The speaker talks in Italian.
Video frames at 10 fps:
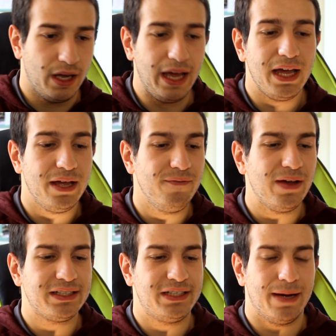E
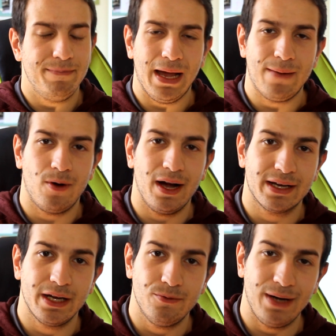invece abbiamo
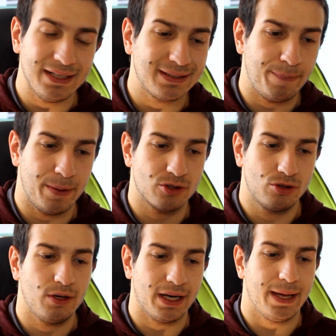anche un'altra
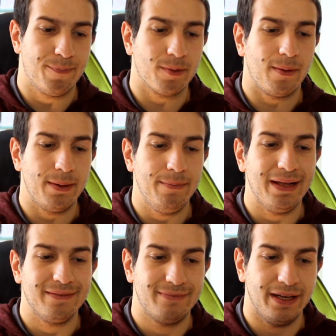persona che
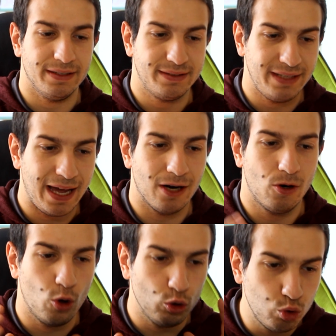probabilmente si è
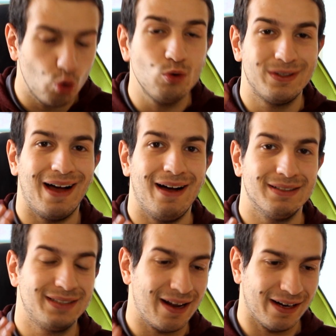goduta
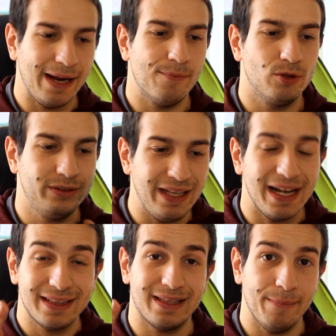Sanremo
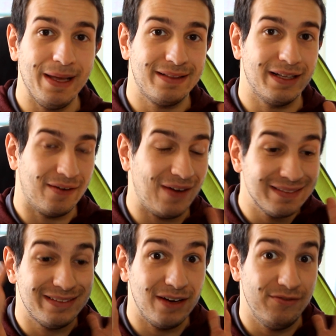direttamente
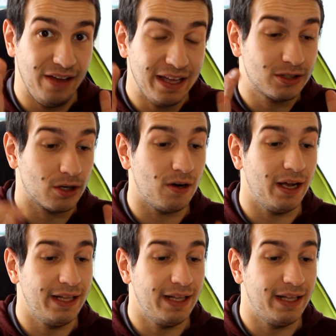davanti al vetro.